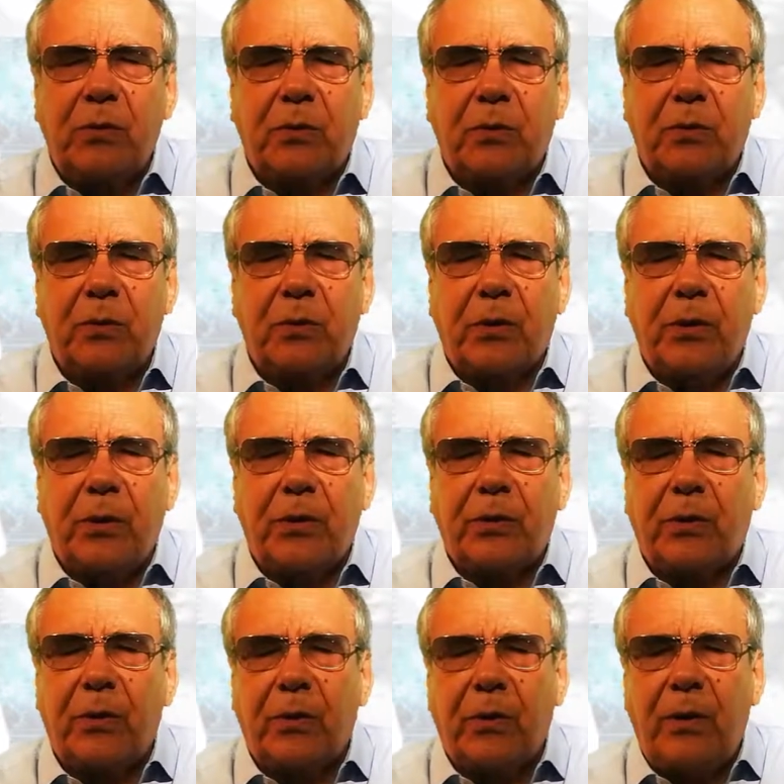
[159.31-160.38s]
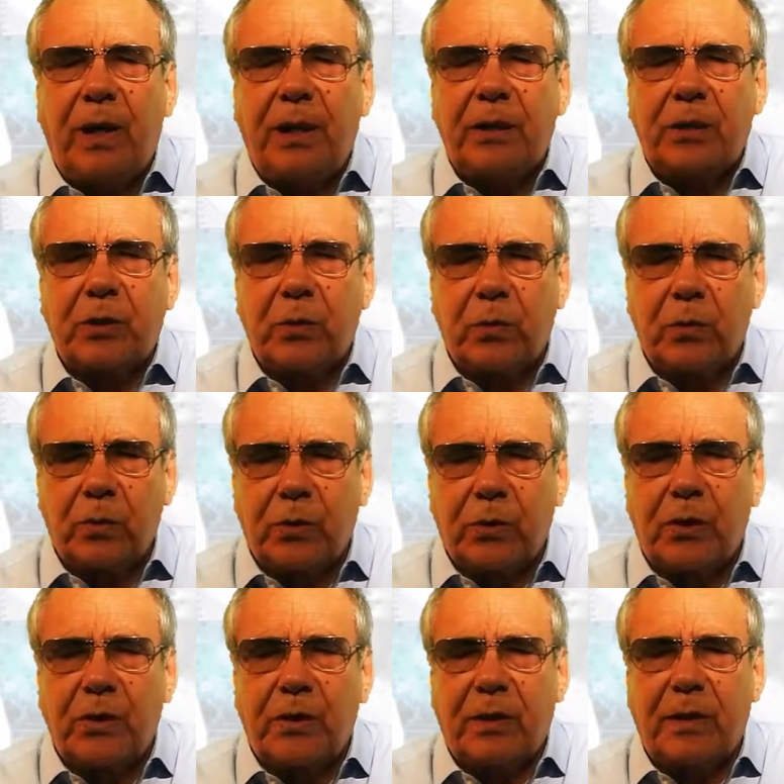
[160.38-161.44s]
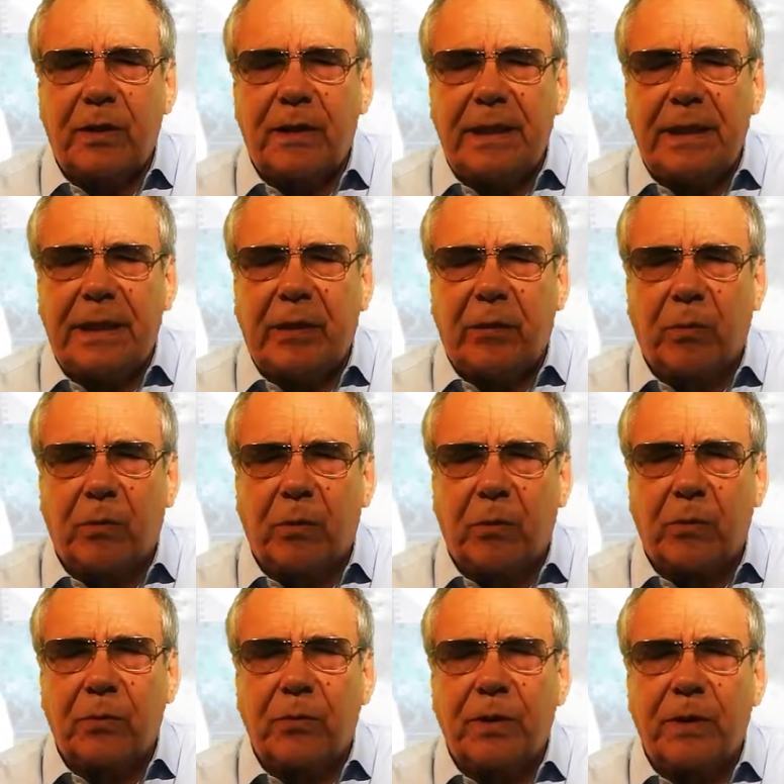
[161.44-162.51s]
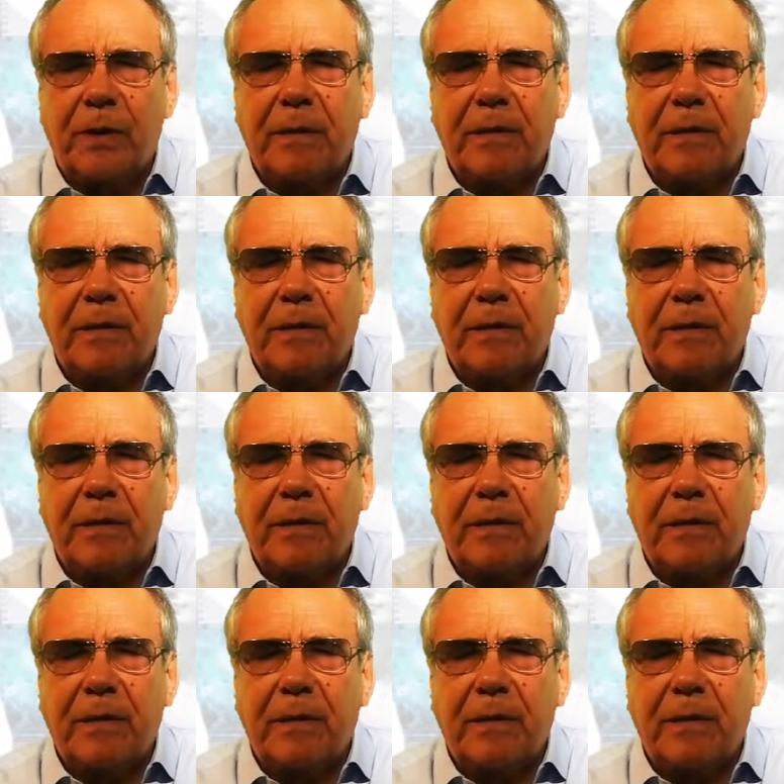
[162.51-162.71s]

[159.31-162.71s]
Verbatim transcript: sur notre relation aux autres et au monde.